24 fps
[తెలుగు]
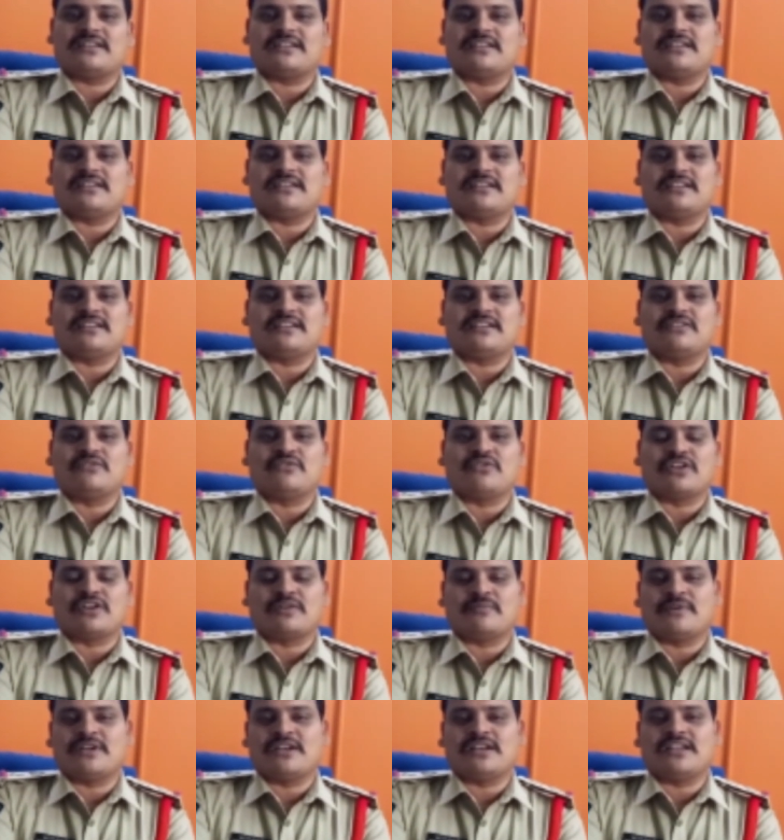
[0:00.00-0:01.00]
ఈ
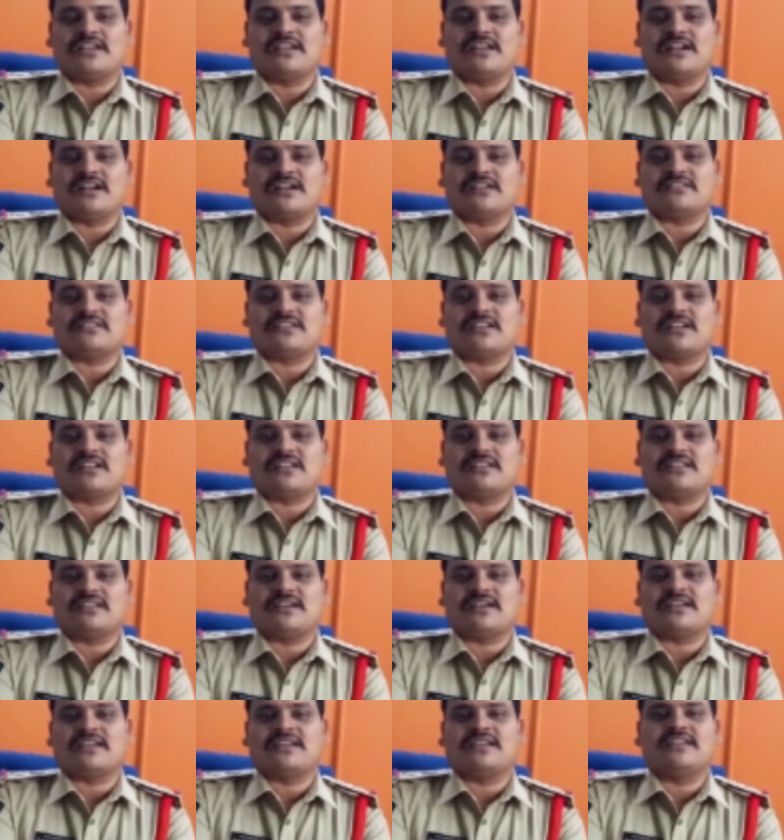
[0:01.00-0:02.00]
ఘోరమైన ఈ నాటుసారం
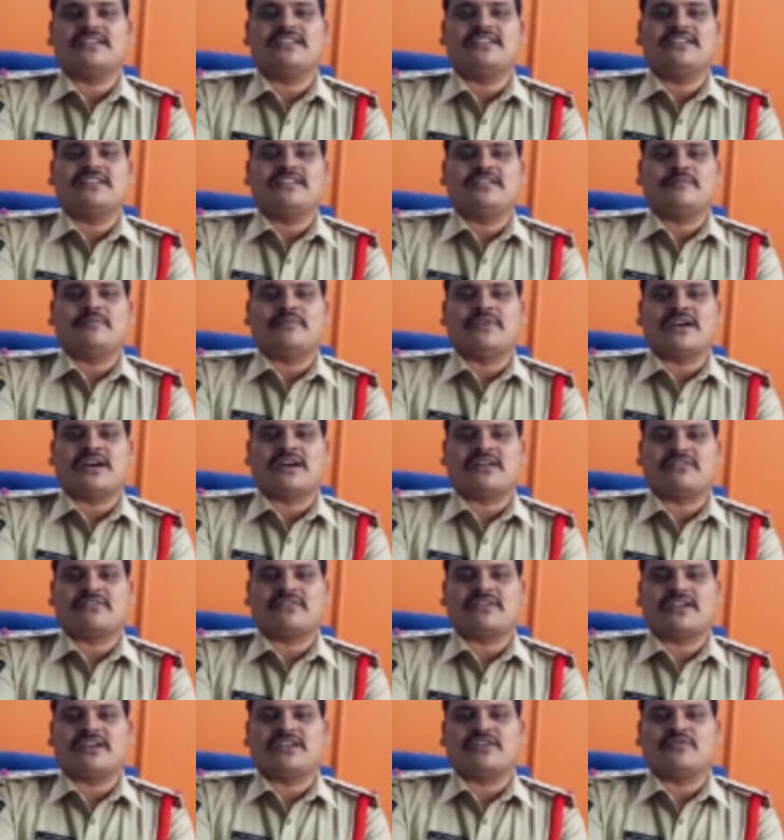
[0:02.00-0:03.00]
తాగి మీ
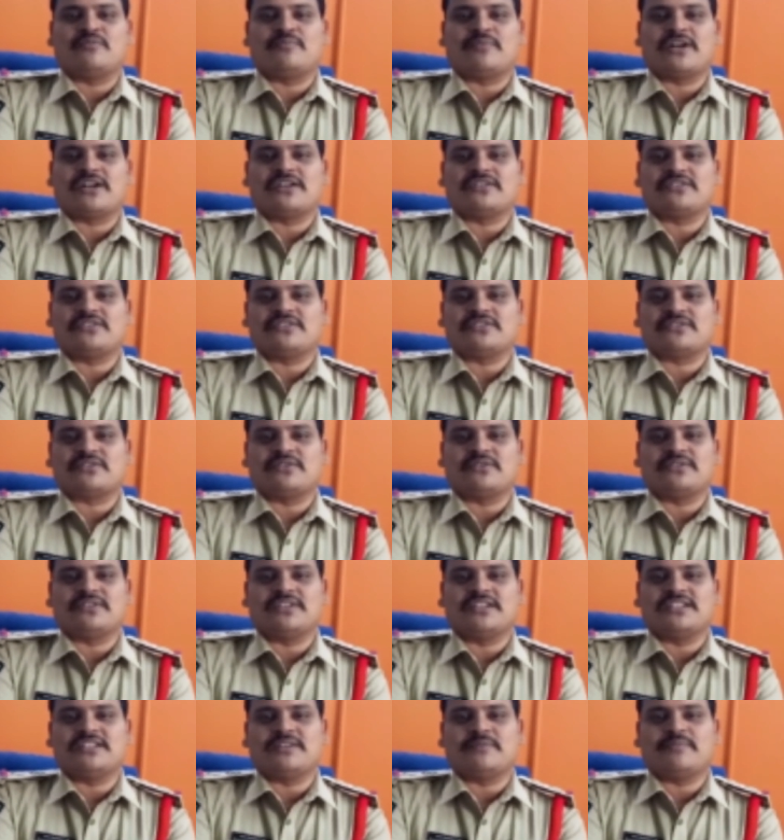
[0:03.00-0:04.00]
ఆరోగ్యాలు పాడు
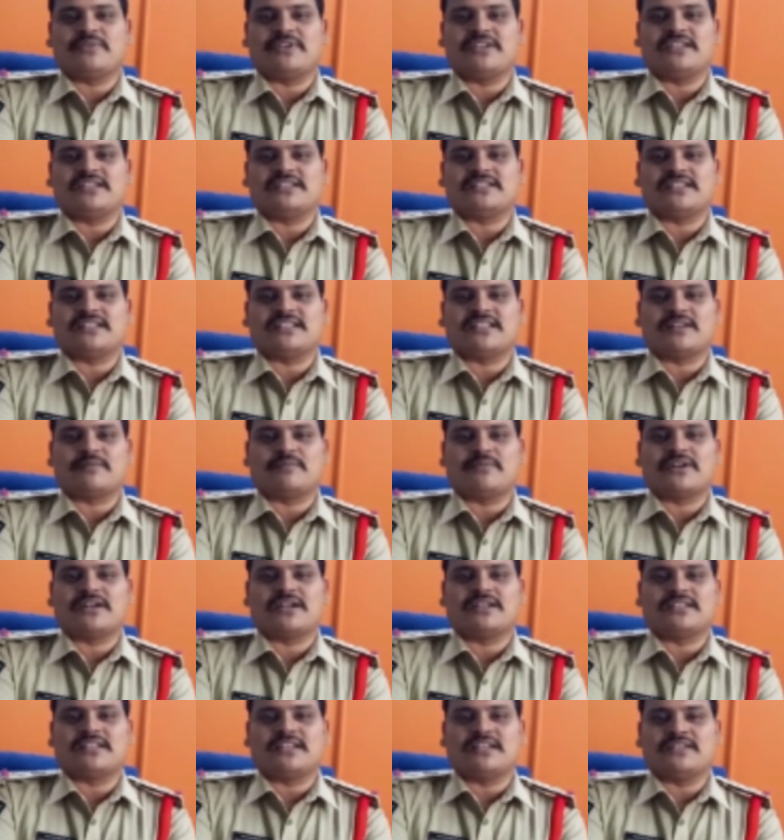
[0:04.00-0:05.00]
చేసుకోవద్దని చెప్పి ఈ
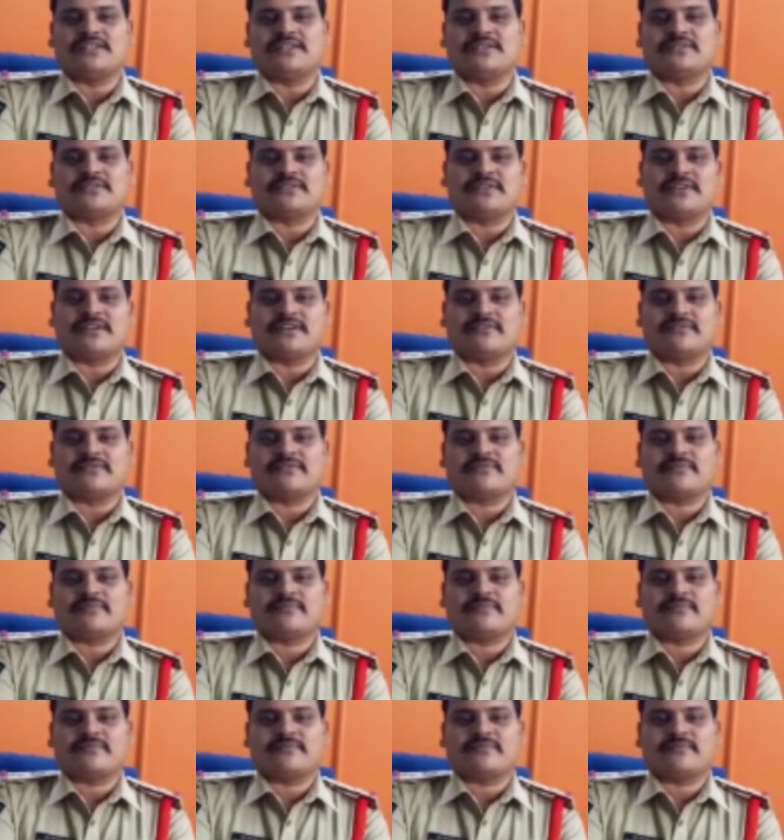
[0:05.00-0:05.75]
సందర్భంగా తెలియజేస్తున్నాను